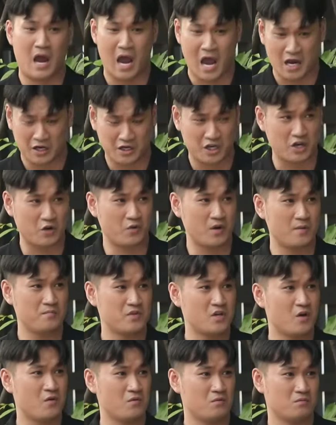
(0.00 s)
ăn nhiều
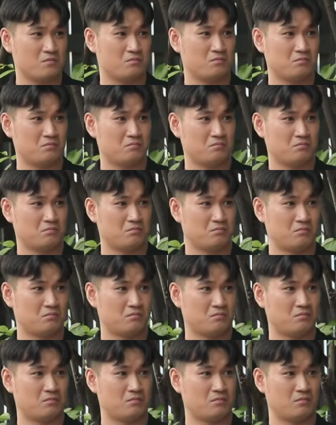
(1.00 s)
lắm chú
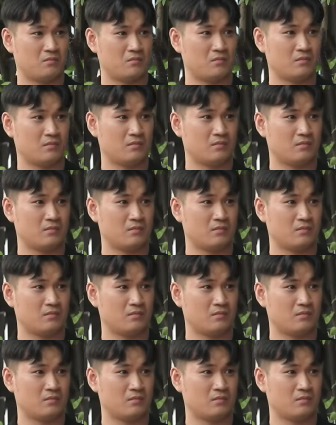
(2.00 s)
ăn